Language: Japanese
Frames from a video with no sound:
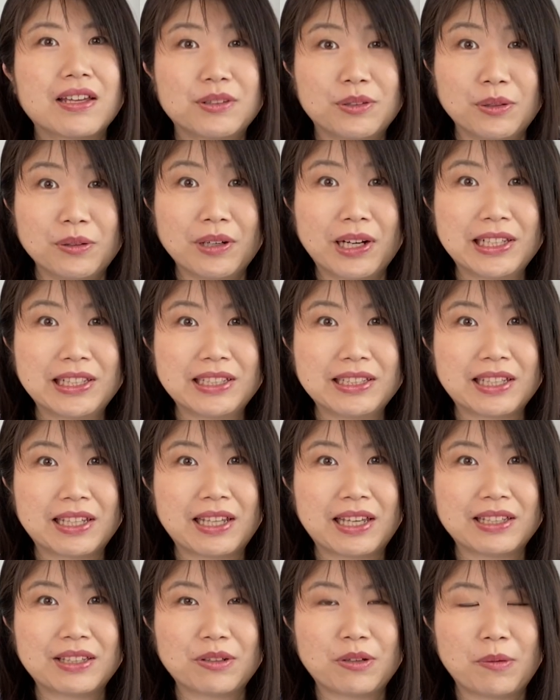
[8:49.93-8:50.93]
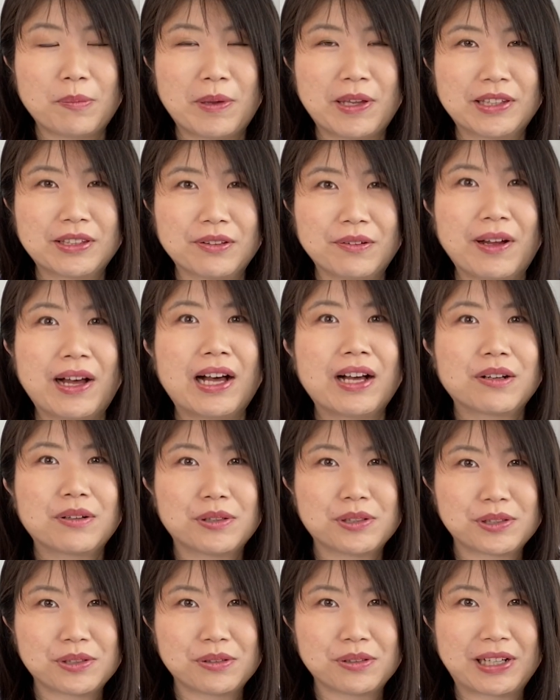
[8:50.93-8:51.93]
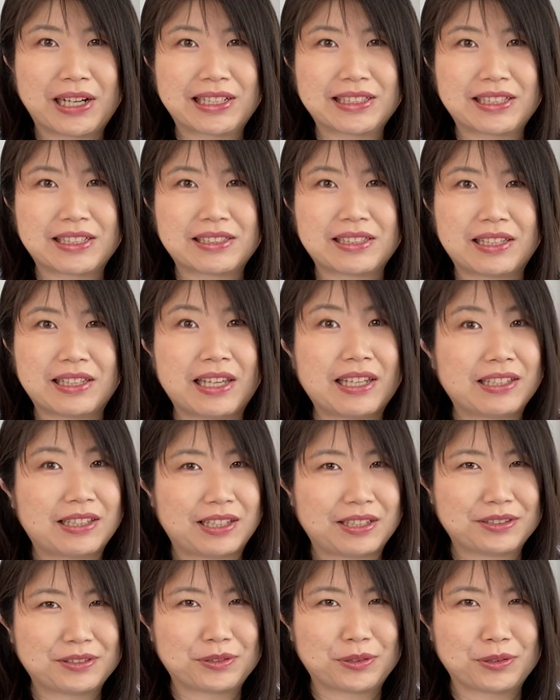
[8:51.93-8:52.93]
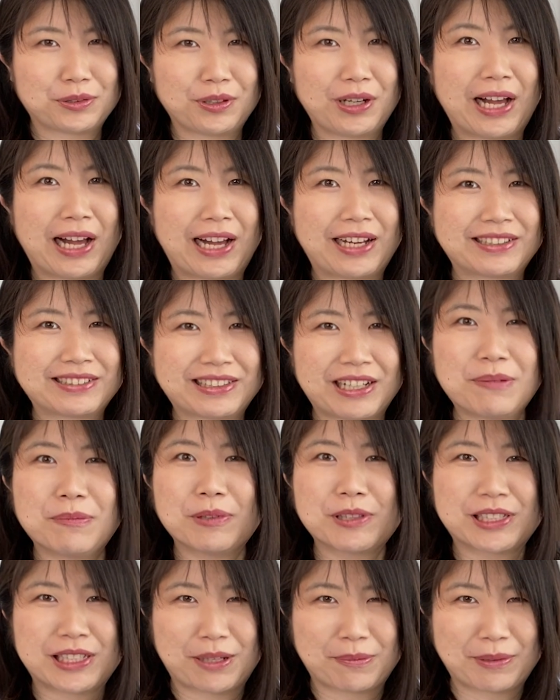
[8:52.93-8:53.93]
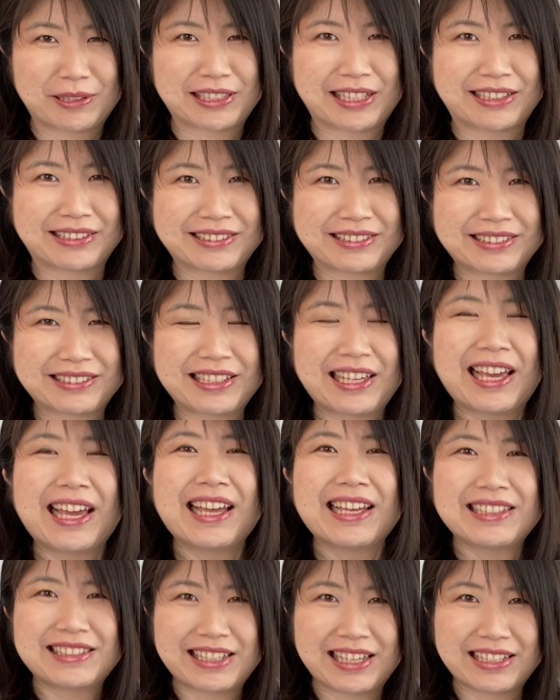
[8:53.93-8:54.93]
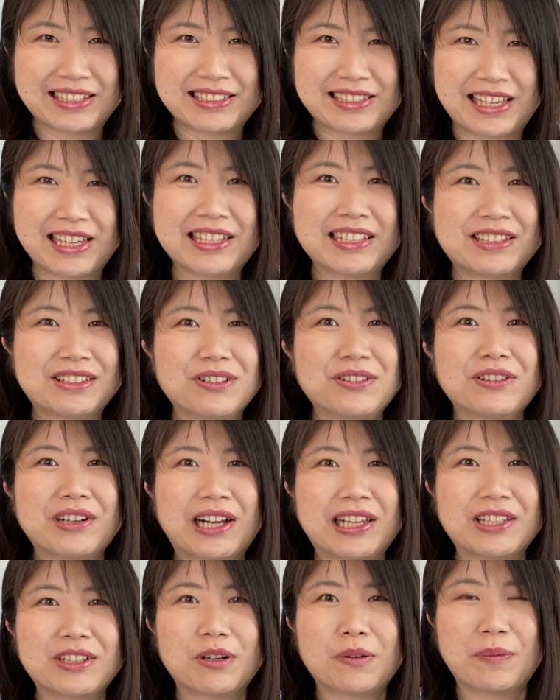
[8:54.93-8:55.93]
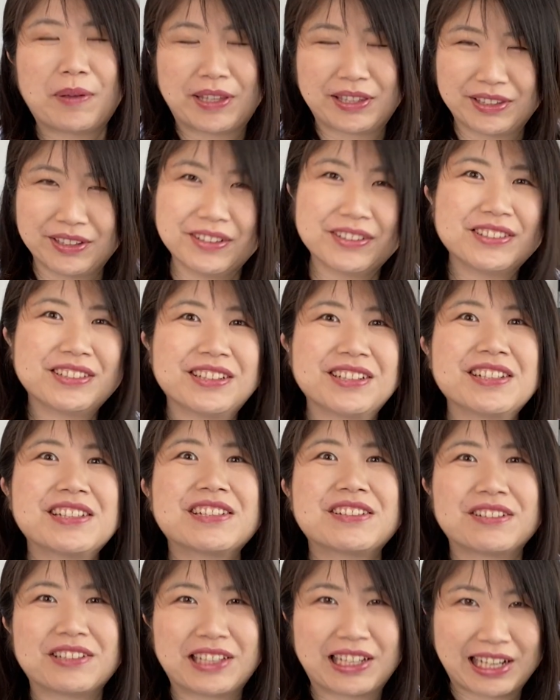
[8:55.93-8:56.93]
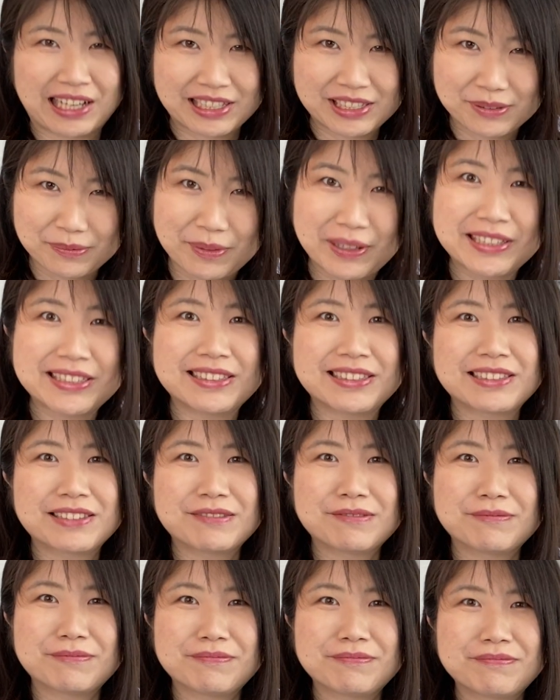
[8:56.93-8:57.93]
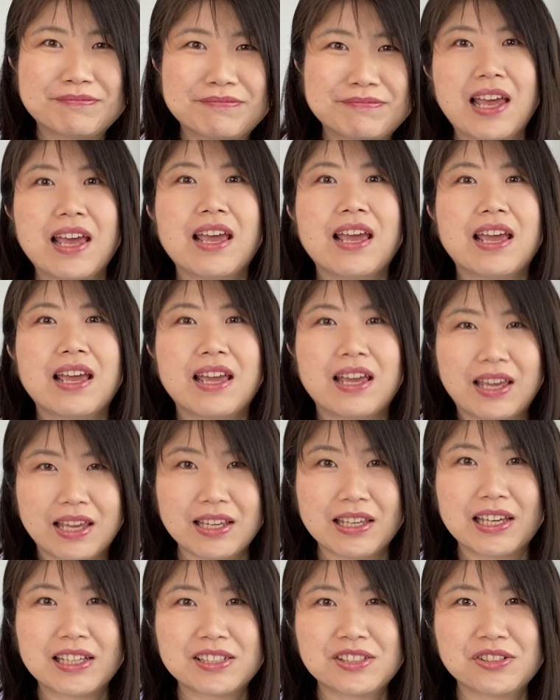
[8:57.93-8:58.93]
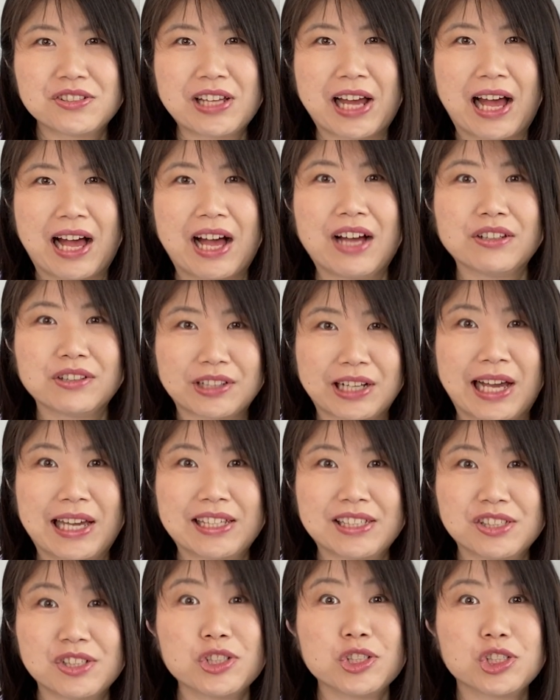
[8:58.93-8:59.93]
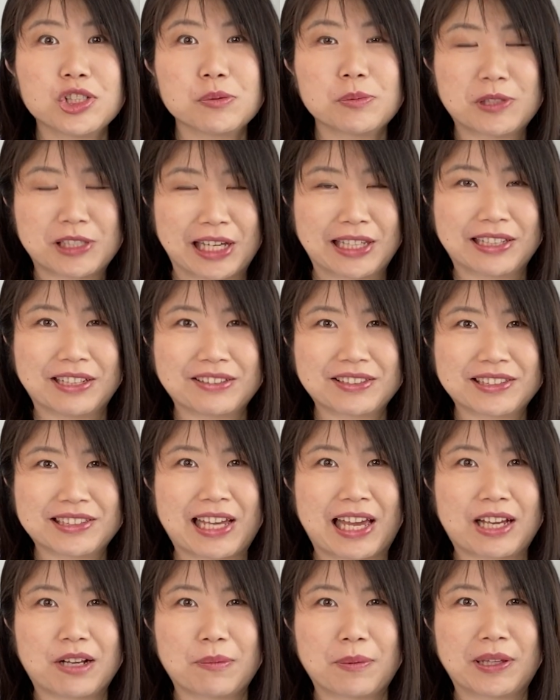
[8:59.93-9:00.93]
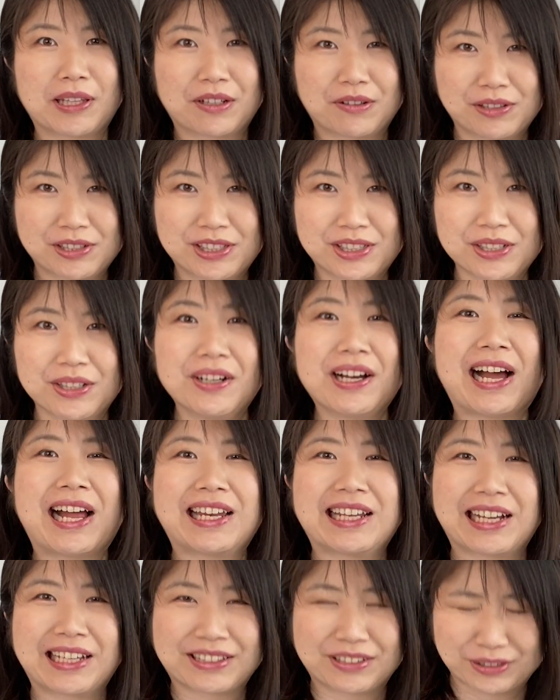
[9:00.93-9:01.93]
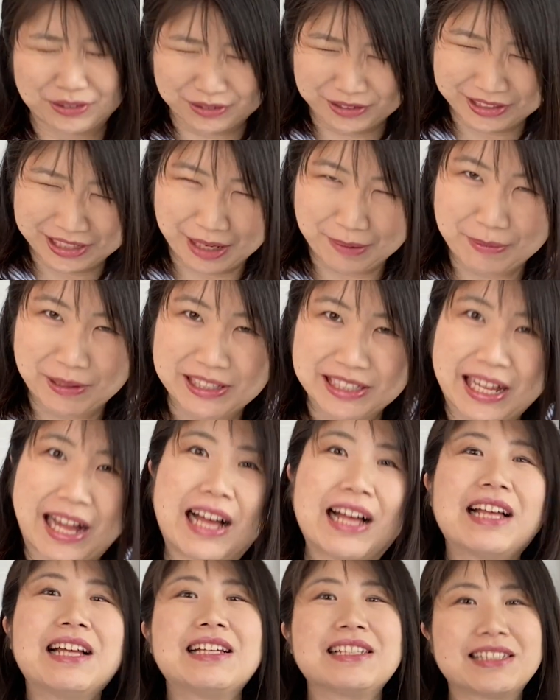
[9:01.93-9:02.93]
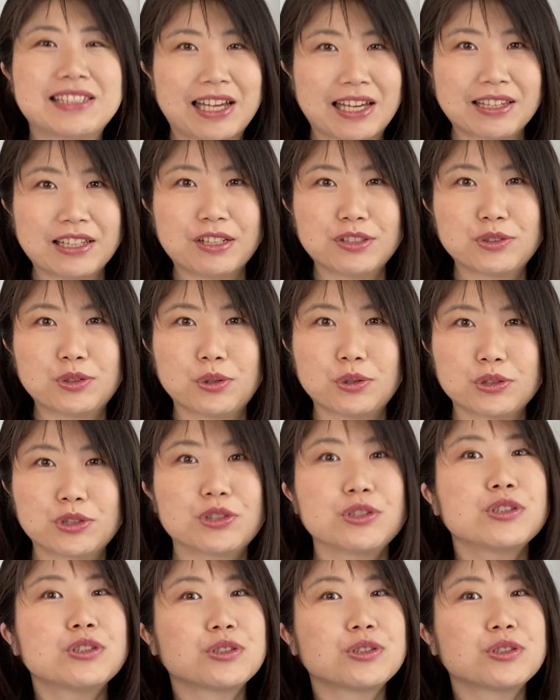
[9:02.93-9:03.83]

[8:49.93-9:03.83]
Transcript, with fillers: 動画に頂いたコメントはご紹介させていただくことがあるかもしれませんぜひぜひ動画にコメントよろしくお願いします演劇集団青の会 YouTube チャンネル最後までご視聴ありがとうございましたチャンネル登録